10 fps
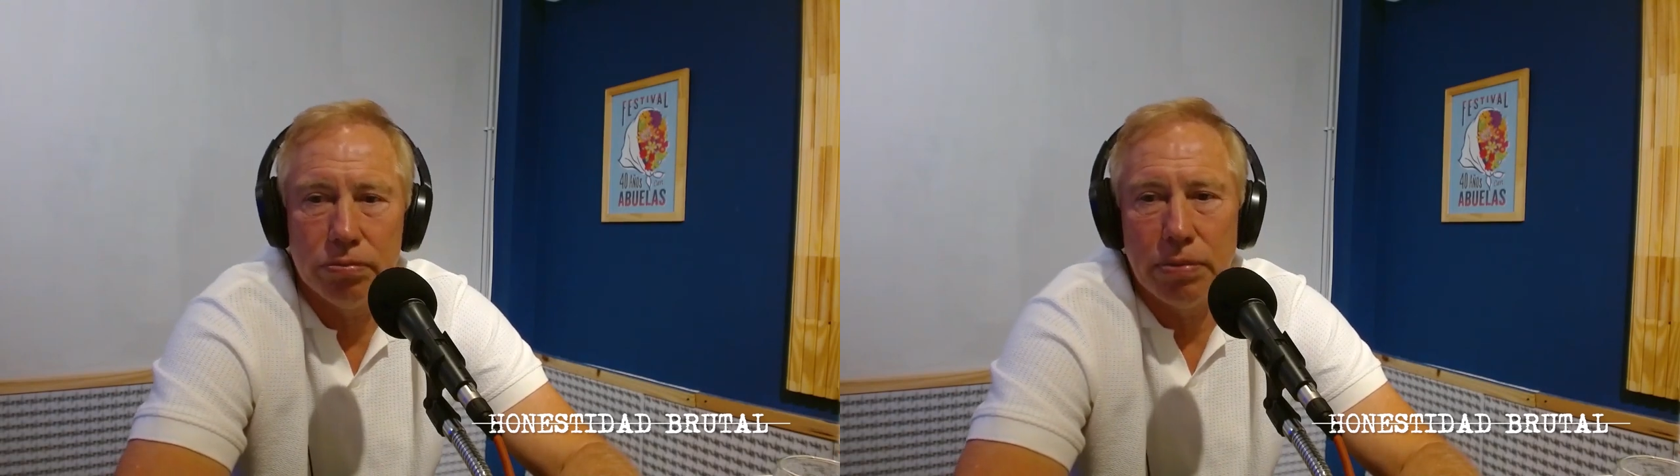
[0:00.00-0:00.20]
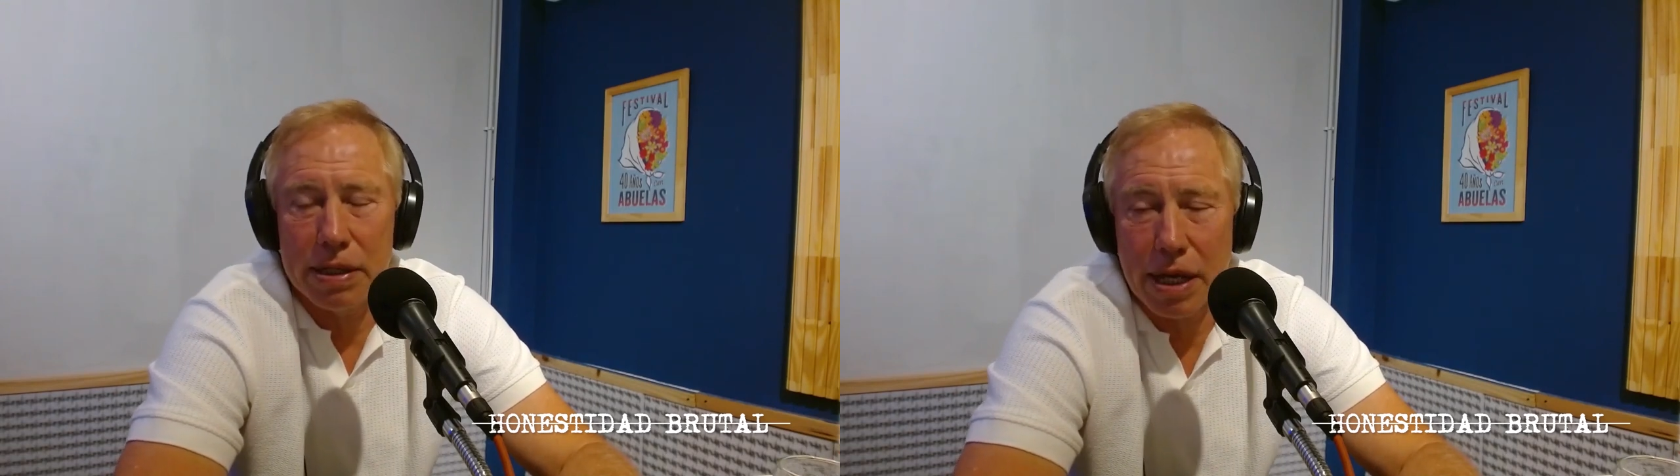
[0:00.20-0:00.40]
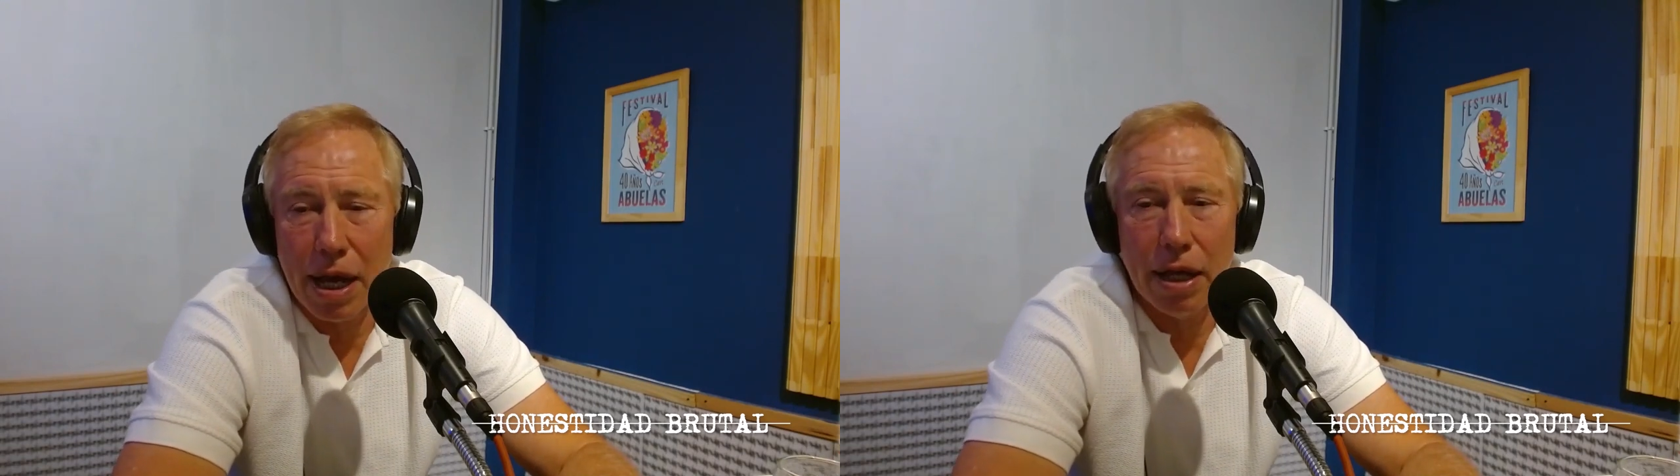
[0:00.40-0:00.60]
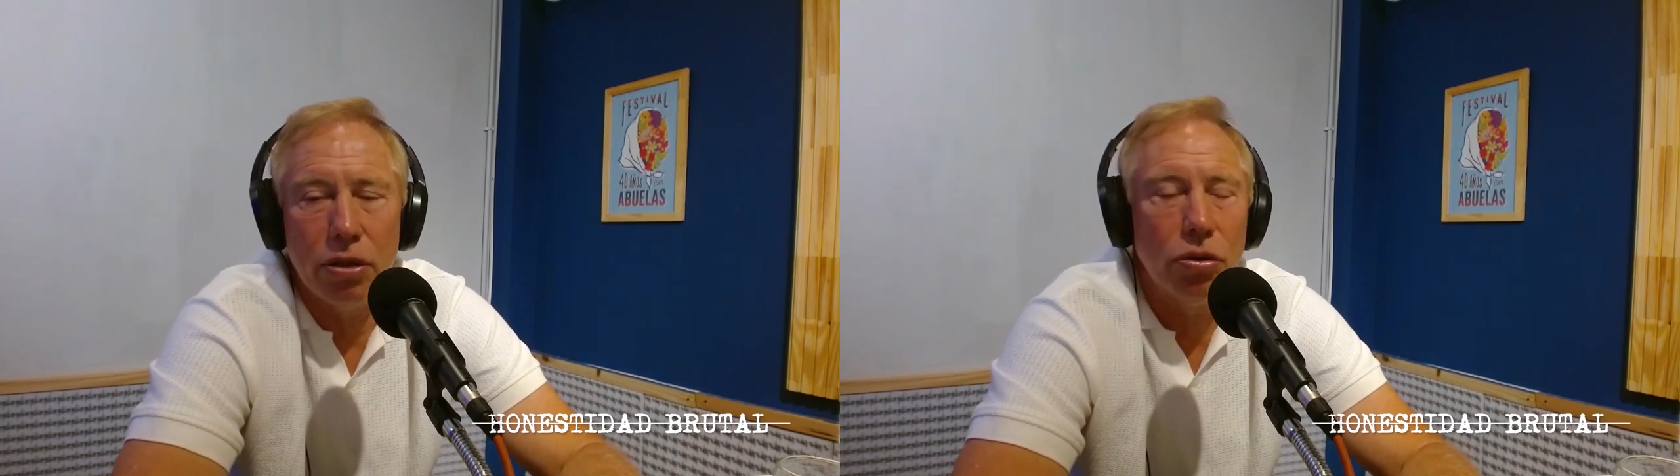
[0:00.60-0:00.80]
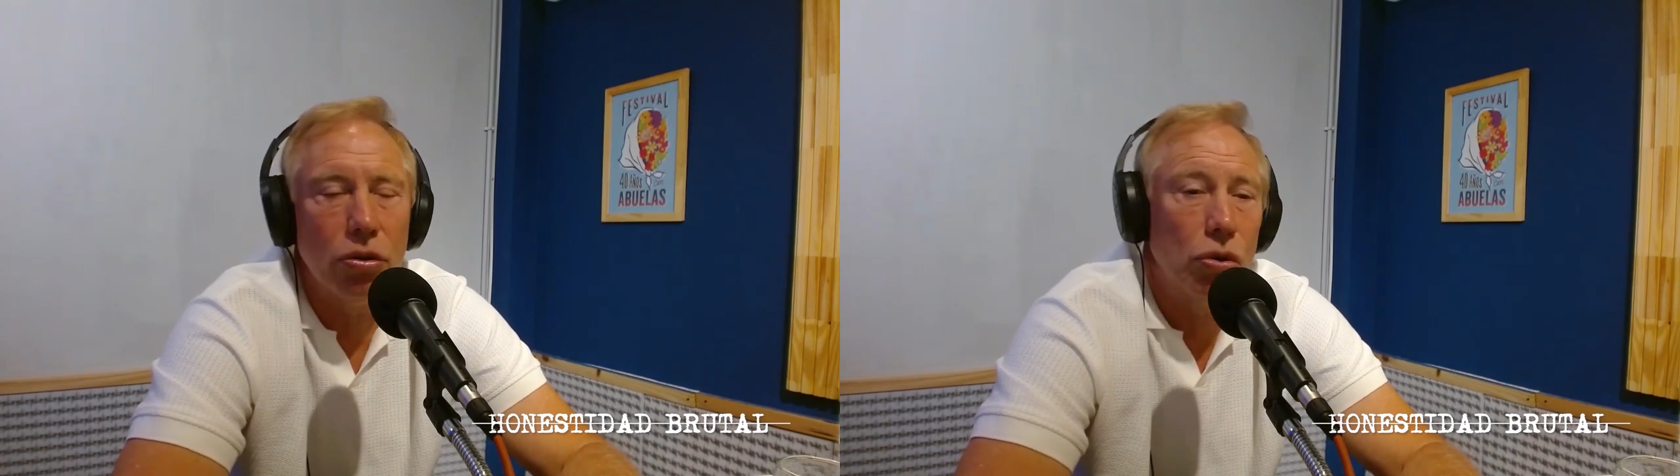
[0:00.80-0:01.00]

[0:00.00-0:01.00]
pasando,